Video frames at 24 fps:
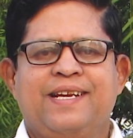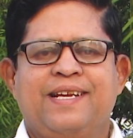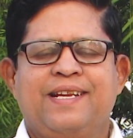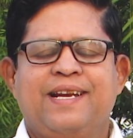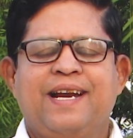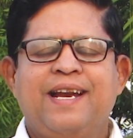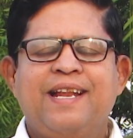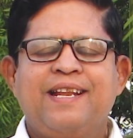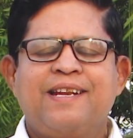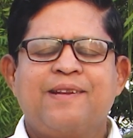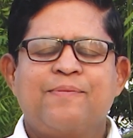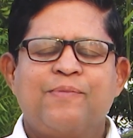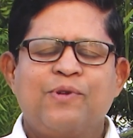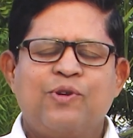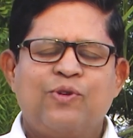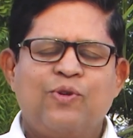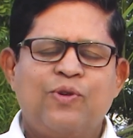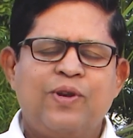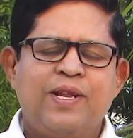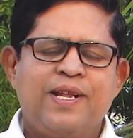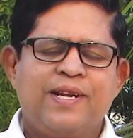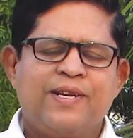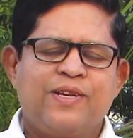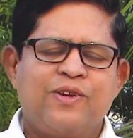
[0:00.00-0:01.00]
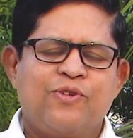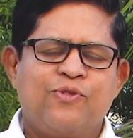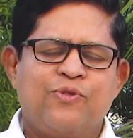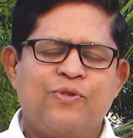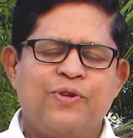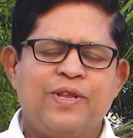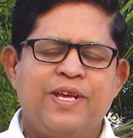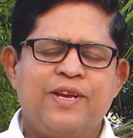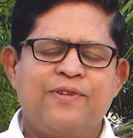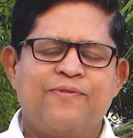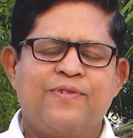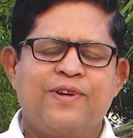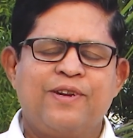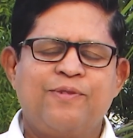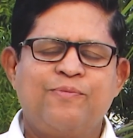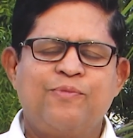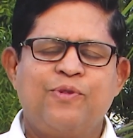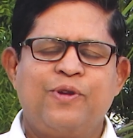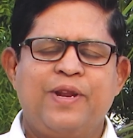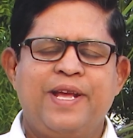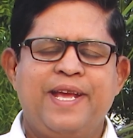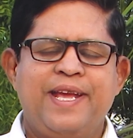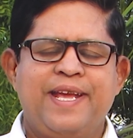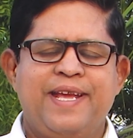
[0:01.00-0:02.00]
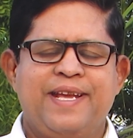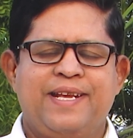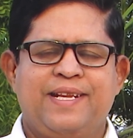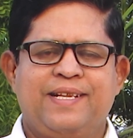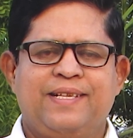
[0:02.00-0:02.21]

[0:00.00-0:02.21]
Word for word: அதனால் நமக்குள்ளே இருக்கக்கூடிய வன்முறை